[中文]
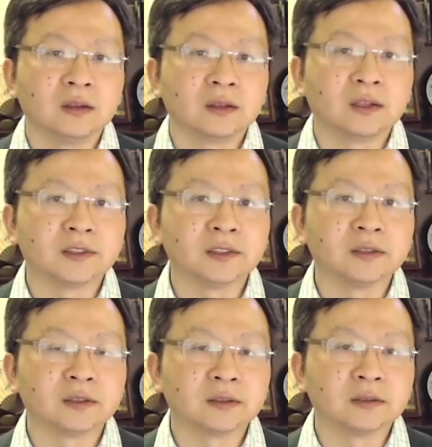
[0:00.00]
可
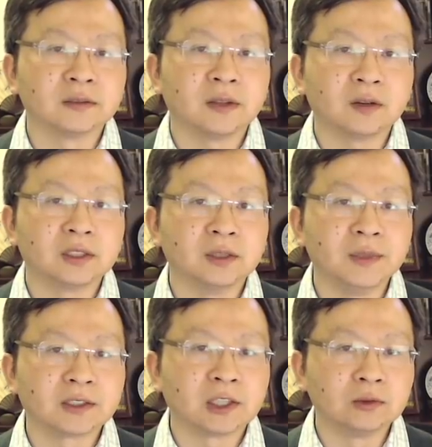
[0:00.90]
是。闹革
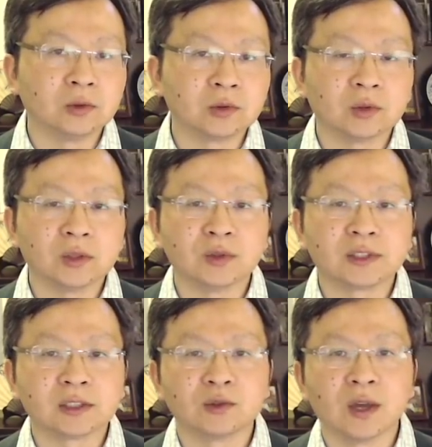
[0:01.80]
命成功夺取
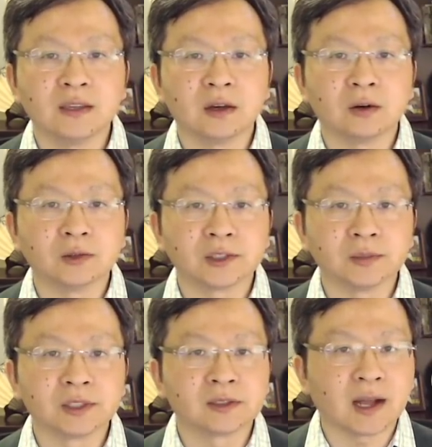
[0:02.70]
政权以后，
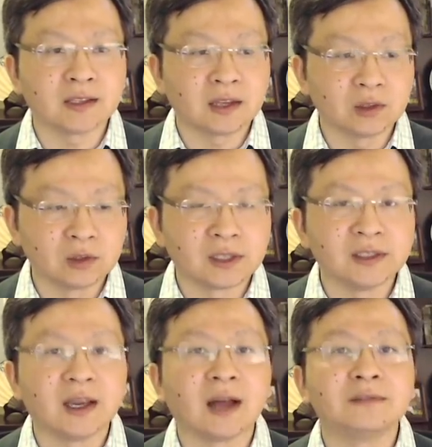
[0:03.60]
是不是大家都可
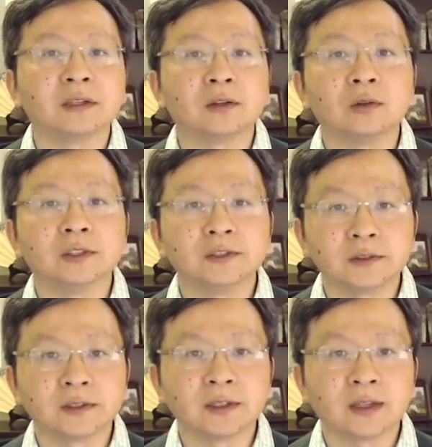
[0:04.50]
以安稳过
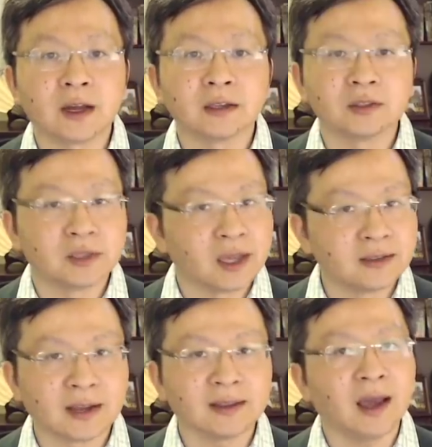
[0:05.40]
日子了呢？就
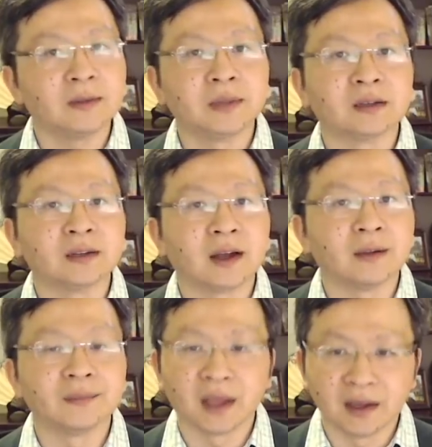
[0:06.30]
天下太平了呢？
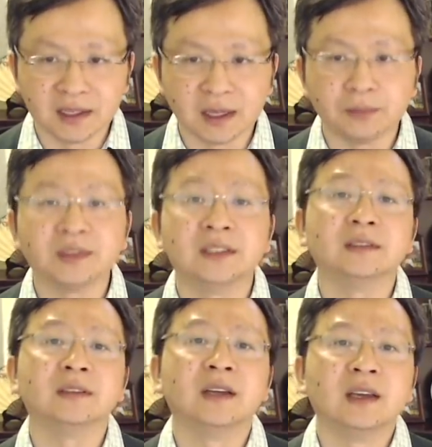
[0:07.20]
啊，也不
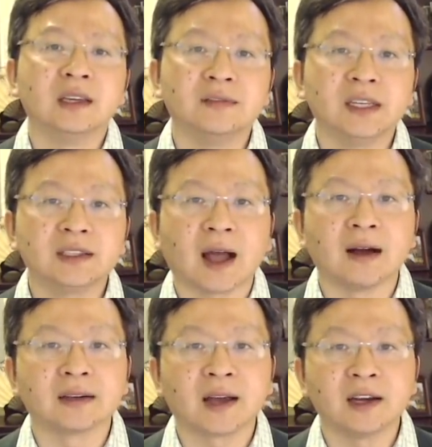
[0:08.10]
行，因为
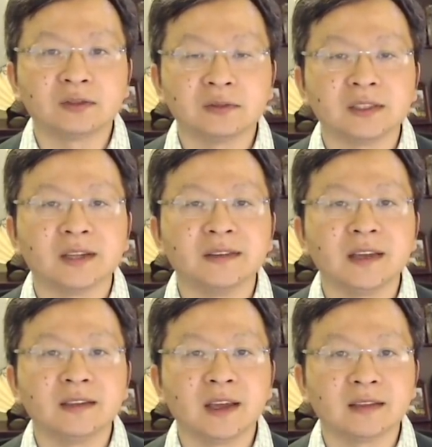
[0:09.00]
党开出的人
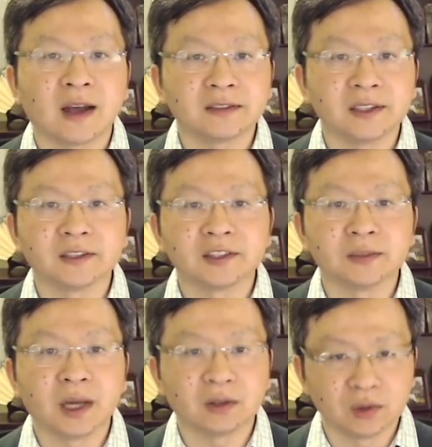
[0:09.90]
间天堂这个支
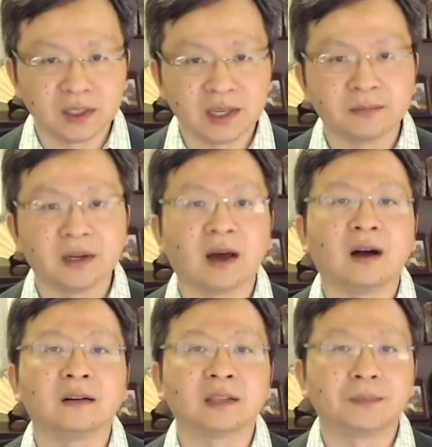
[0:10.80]
票兑现不
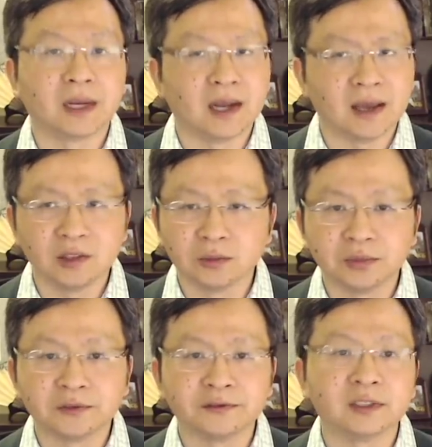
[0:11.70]
了，它本来就
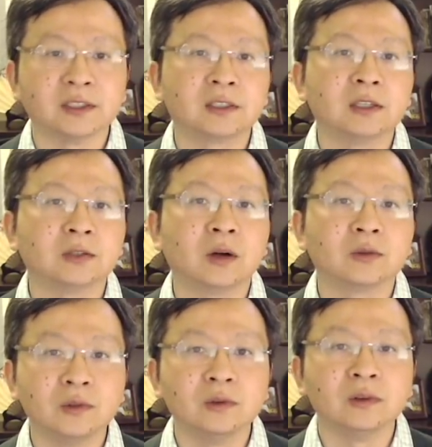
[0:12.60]
不符合客观
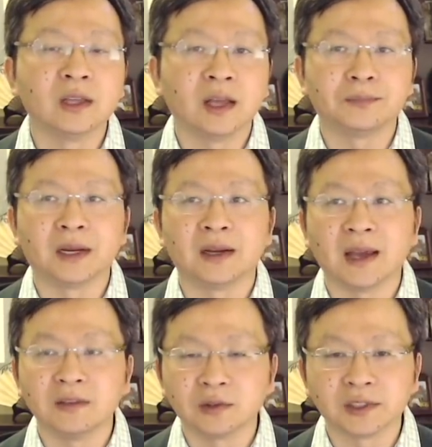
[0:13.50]
规律啊，本
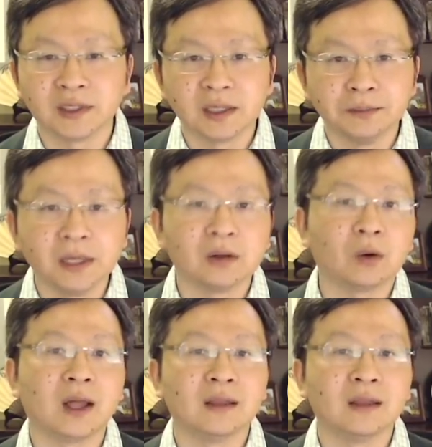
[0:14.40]
来就是一个梦幻。